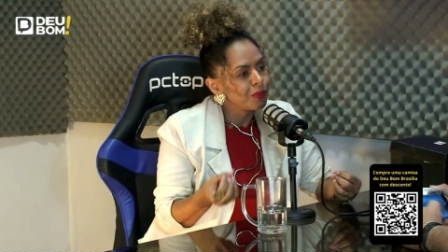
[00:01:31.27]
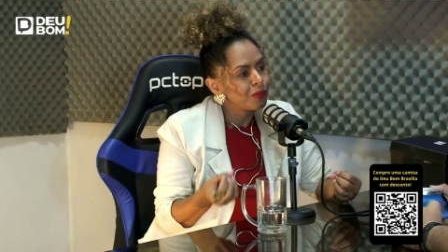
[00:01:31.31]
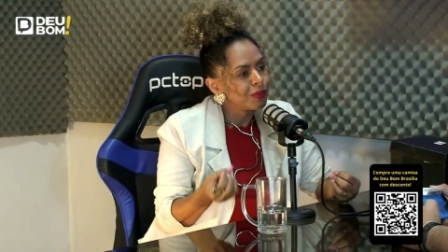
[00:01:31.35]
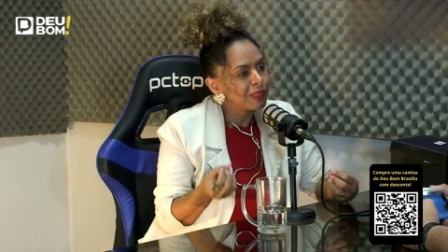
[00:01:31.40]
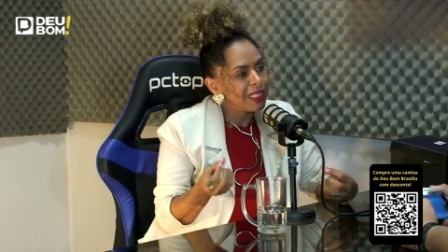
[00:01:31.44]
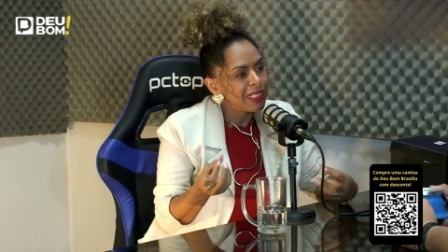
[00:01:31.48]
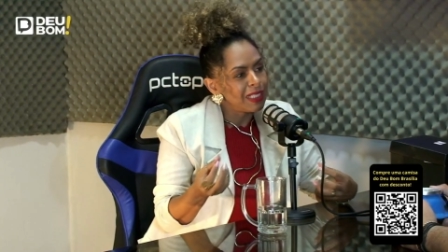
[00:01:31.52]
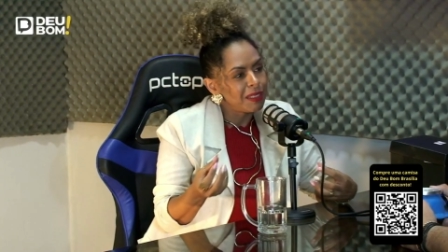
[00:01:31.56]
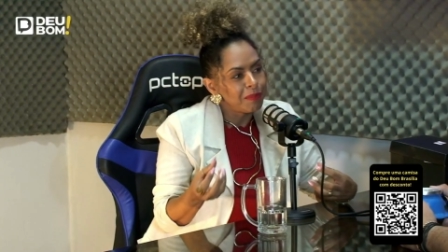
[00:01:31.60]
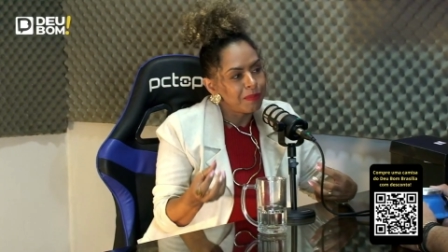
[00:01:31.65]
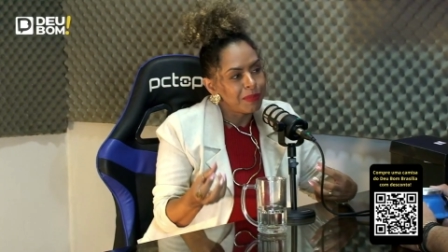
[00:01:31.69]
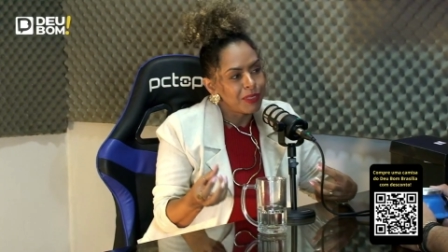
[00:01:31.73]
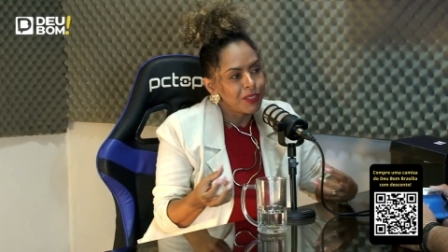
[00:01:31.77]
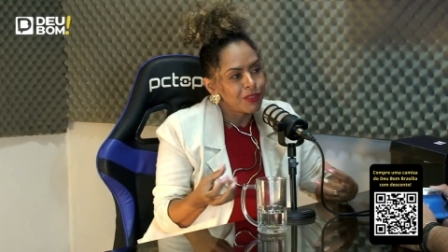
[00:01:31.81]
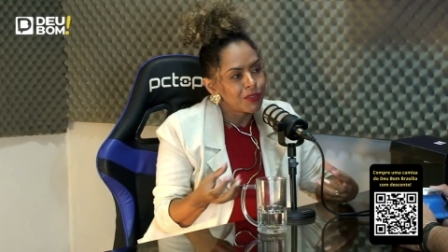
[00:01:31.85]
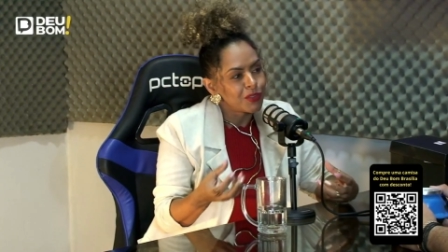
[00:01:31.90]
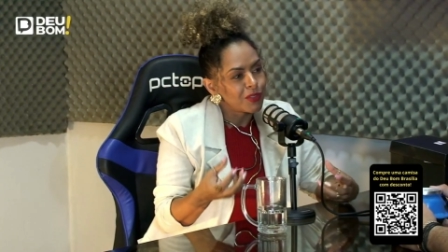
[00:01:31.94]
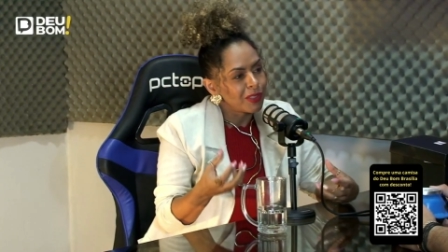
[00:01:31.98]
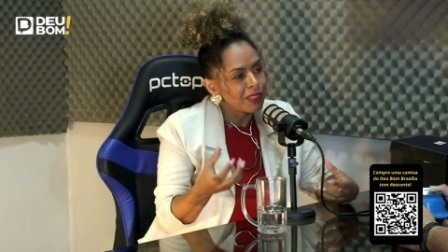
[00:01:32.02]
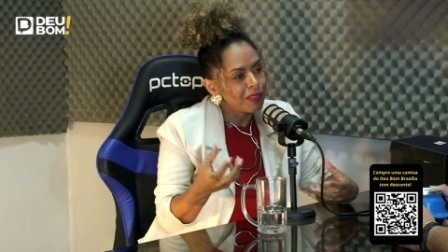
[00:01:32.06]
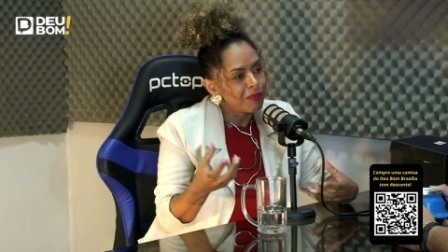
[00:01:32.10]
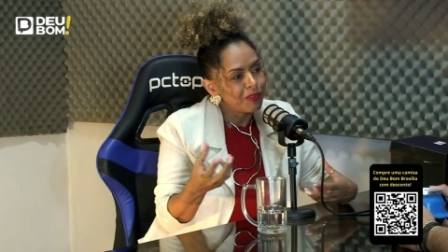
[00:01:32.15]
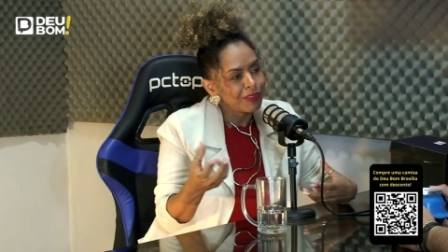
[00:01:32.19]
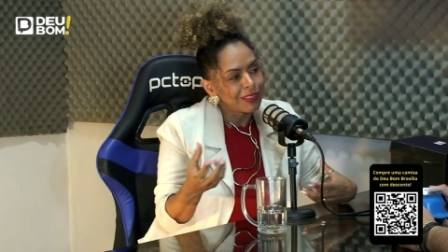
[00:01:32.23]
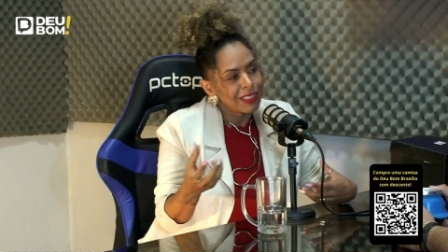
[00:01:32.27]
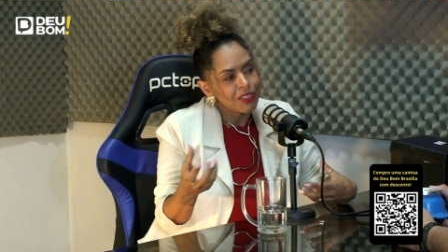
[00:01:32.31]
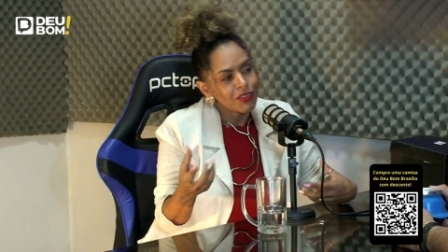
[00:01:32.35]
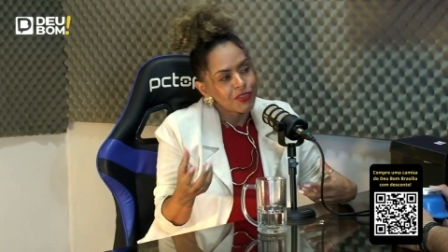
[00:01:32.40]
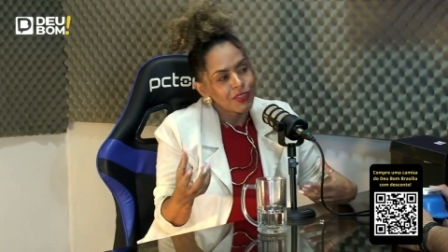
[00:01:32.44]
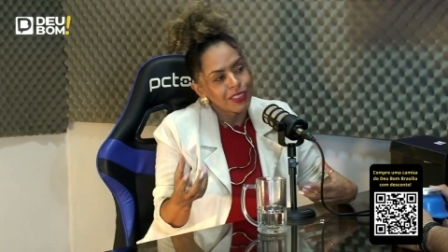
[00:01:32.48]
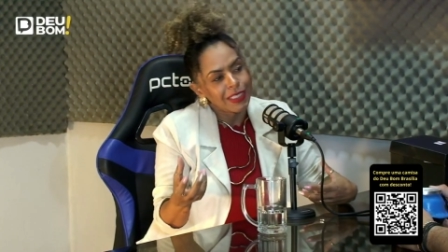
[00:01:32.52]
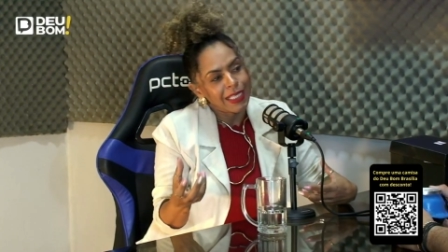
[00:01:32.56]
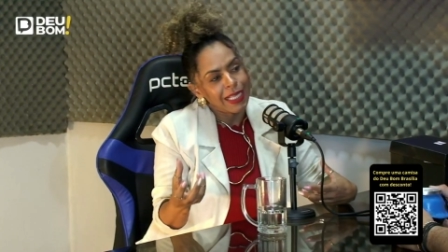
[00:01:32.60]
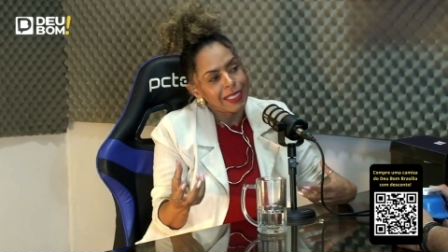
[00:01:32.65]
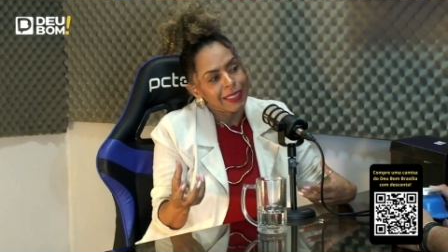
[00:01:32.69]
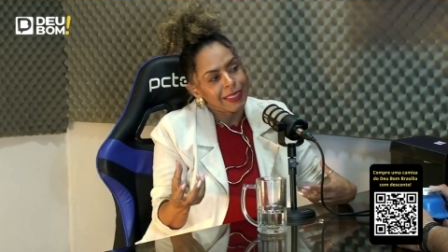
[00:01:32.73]
não tem libido, só tem vontade
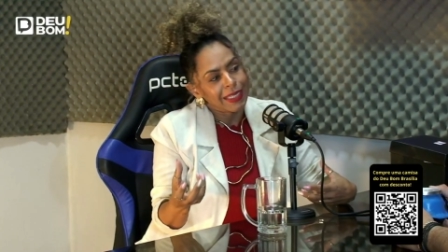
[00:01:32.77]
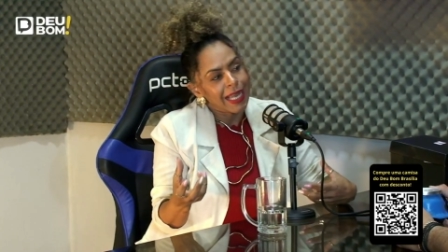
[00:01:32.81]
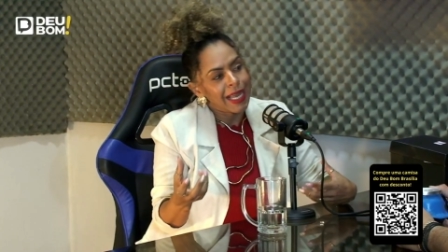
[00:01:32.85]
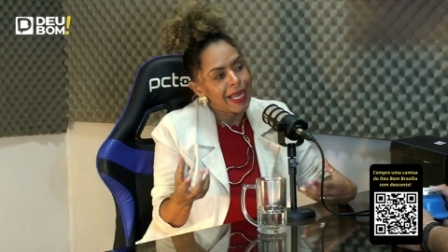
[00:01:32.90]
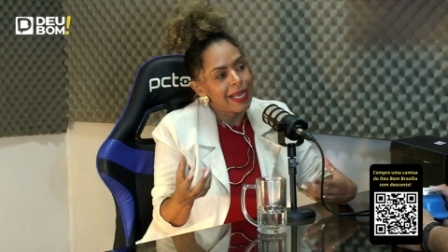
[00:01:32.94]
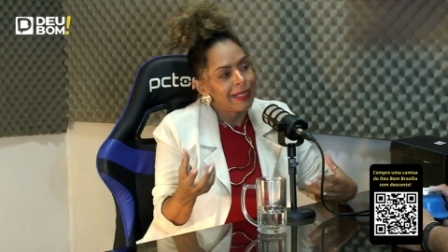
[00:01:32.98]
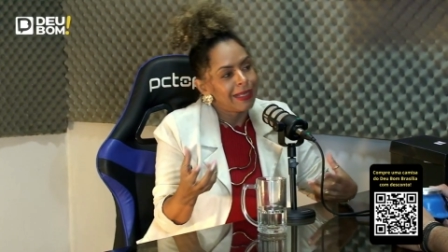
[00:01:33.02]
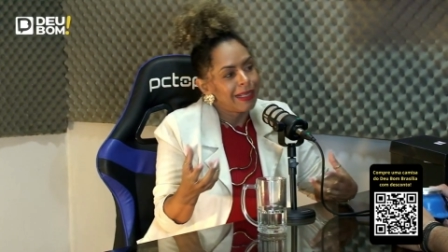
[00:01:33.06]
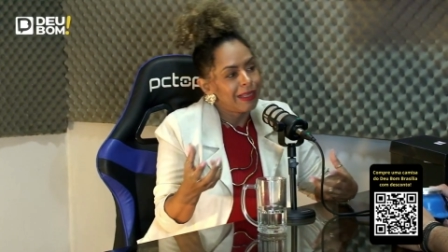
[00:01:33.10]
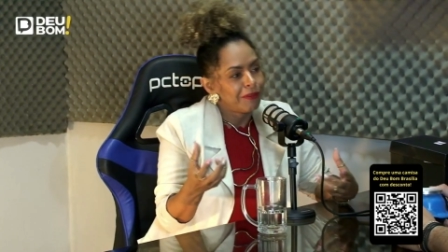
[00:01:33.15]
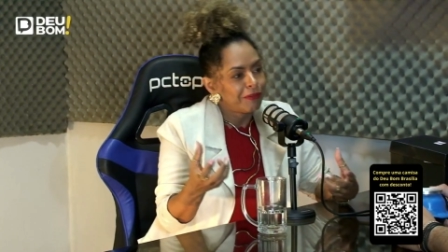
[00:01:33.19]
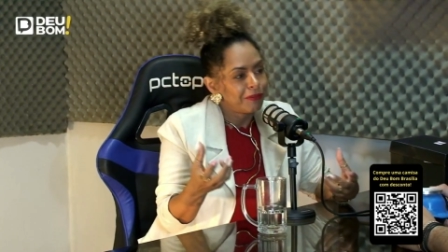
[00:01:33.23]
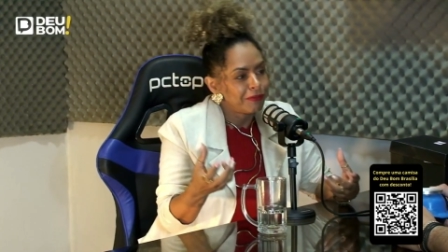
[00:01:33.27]
de deitar,